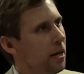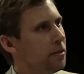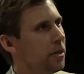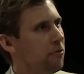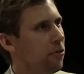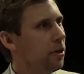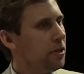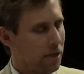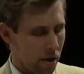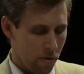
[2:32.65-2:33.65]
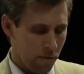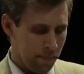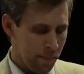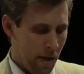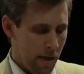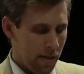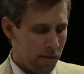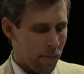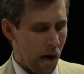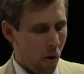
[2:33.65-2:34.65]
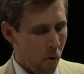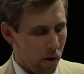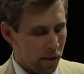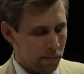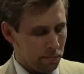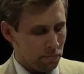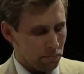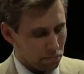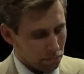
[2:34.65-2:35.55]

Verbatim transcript: Es geht wirklich darum, ähm, auch ähm,